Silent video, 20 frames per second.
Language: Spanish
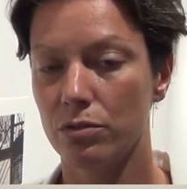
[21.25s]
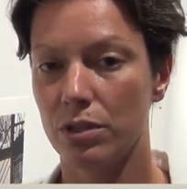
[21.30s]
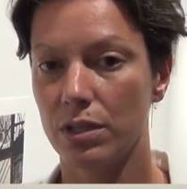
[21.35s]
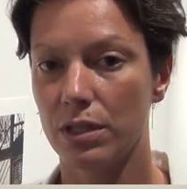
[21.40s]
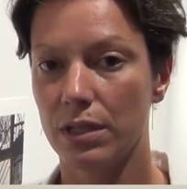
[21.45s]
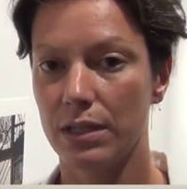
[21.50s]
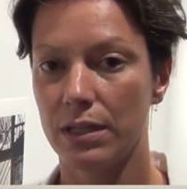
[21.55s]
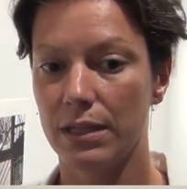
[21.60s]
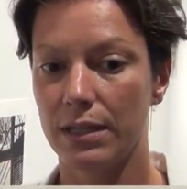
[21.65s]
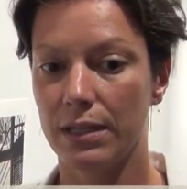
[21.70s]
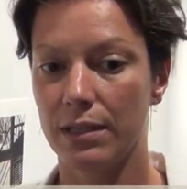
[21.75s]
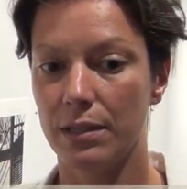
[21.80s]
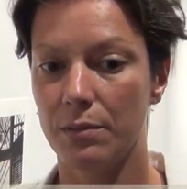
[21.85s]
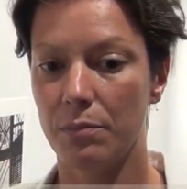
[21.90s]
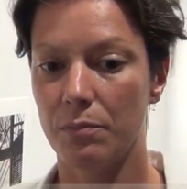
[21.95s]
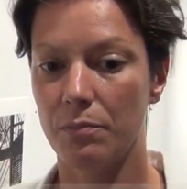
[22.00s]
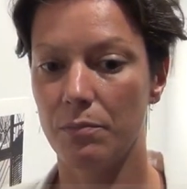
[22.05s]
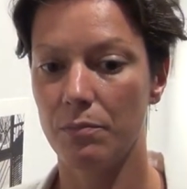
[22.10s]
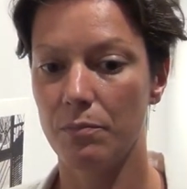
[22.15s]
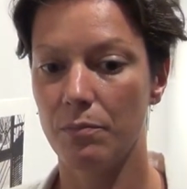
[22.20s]
Eh,
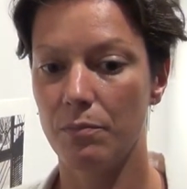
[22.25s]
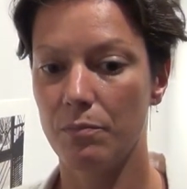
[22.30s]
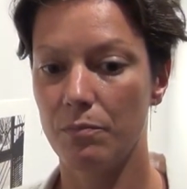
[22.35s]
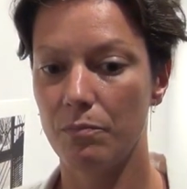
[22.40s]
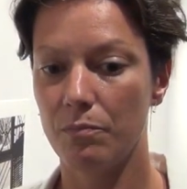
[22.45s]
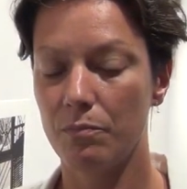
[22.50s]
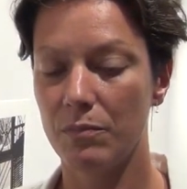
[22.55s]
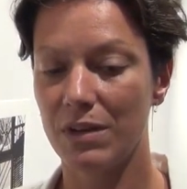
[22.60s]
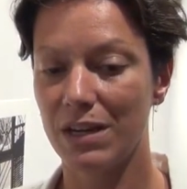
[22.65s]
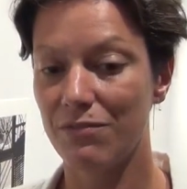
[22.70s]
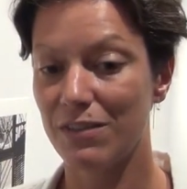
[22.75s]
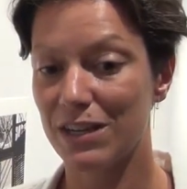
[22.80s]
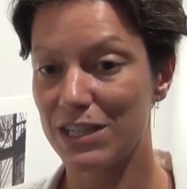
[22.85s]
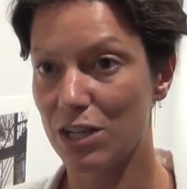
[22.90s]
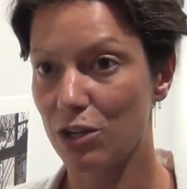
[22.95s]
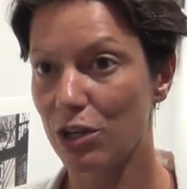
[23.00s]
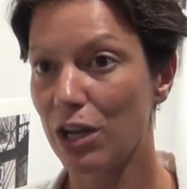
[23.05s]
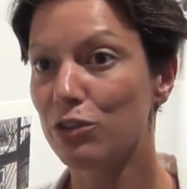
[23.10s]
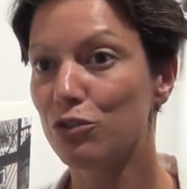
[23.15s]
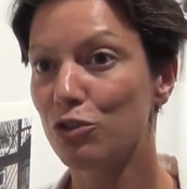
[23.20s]

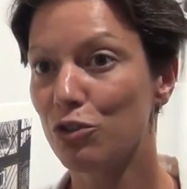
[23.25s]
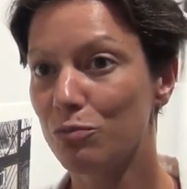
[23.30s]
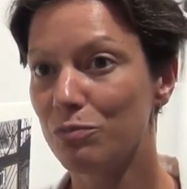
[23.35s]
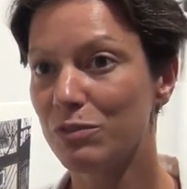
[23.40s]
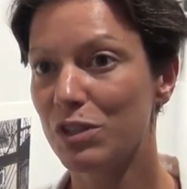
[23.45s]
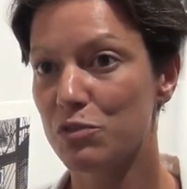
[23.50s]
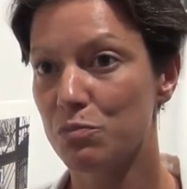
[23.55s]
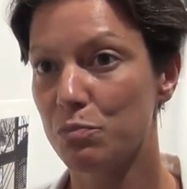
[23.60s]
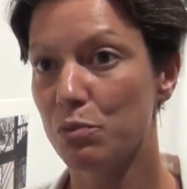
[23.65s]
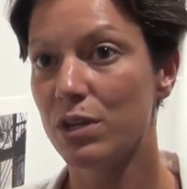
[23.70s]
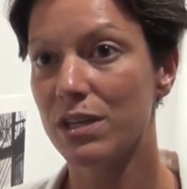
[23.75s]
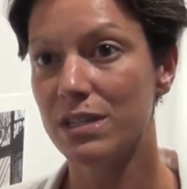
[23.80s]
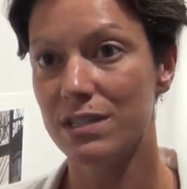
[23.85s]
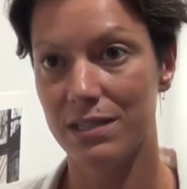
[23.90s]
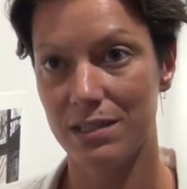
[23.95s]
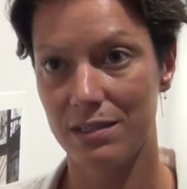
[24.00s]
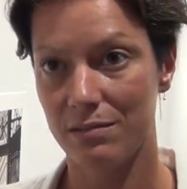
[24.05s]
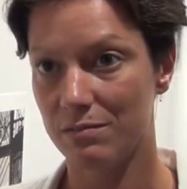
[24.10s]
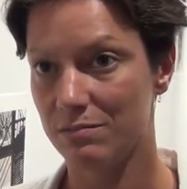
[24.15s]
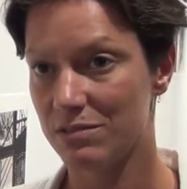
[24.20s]
reflexionando
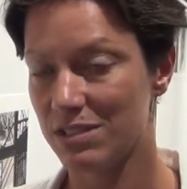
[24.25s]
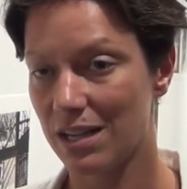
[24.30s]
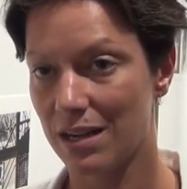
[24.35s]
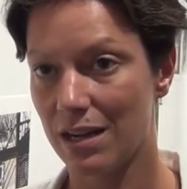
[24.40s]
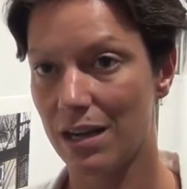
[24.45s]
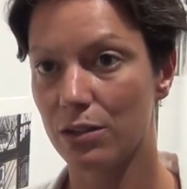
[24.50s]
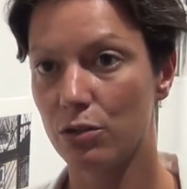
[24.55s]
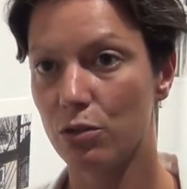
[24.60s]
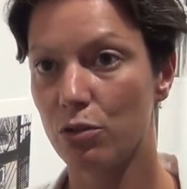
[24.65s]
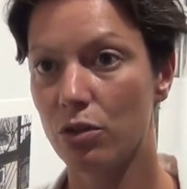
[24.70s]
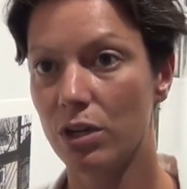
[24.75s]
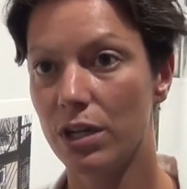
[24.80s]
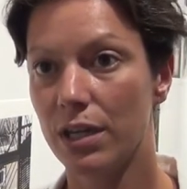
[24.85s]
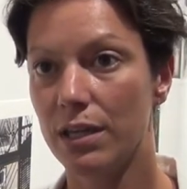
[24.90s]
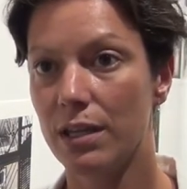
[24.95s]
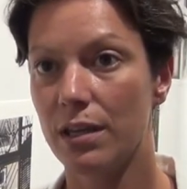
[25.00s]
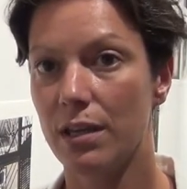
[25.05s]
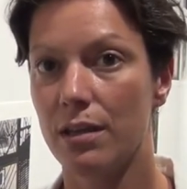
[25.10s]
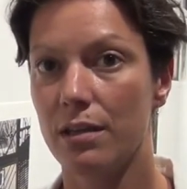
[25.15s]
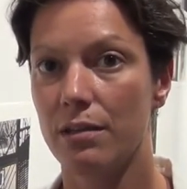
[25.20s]
después y charlando con
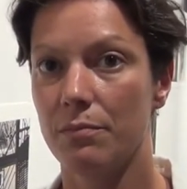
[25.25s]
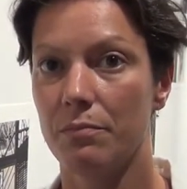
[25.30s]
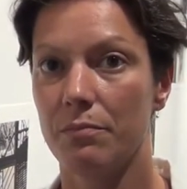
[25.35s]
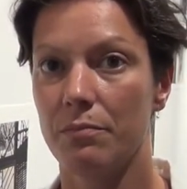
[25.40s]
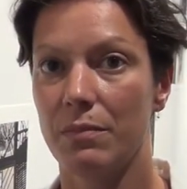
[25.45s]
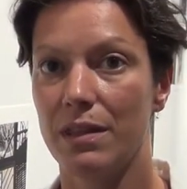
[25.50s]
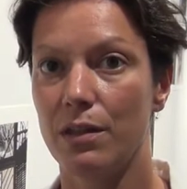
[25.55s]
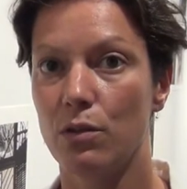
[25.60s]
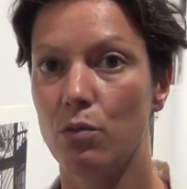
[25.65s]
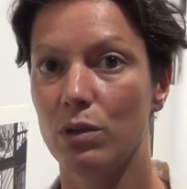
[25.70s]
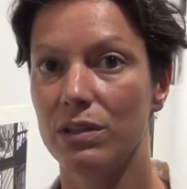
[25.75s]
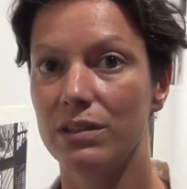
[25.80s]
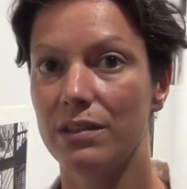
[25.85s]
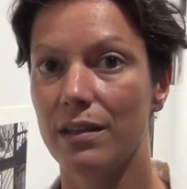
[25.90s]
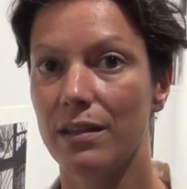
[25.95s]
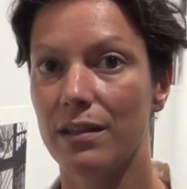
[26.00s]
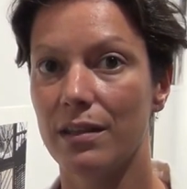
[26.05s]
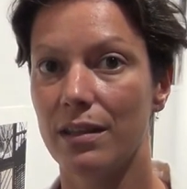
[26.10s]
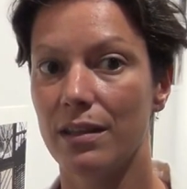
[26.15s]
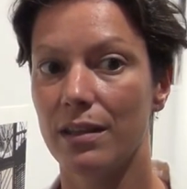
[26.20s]
ella, me di
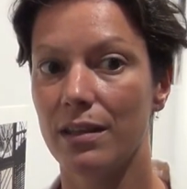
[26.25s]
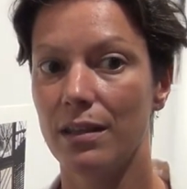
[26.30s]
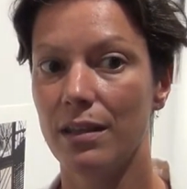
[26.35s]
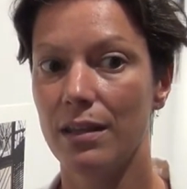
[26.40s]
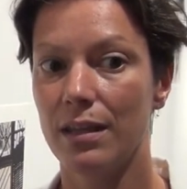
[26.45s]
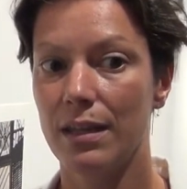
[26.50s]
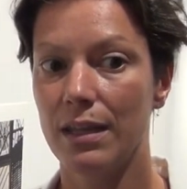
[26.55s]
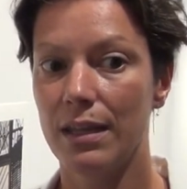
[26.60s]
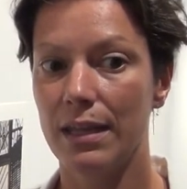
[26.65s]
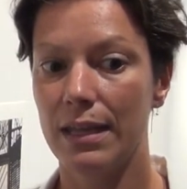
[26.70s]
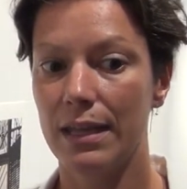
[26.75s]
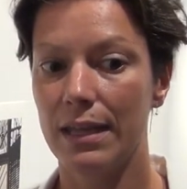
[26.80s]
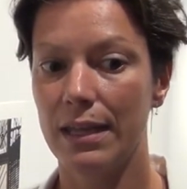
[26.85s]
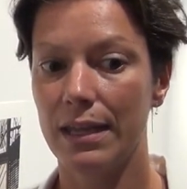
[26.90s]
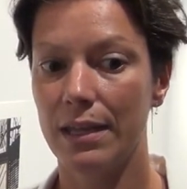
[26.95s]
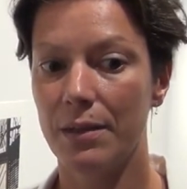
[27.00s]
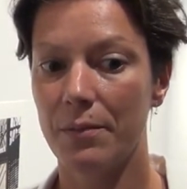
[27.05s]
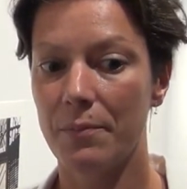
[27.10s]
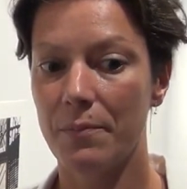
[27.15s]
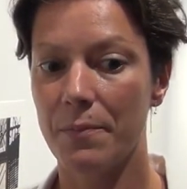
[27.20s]
cuenta de que
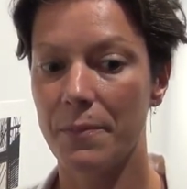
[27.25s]
eh,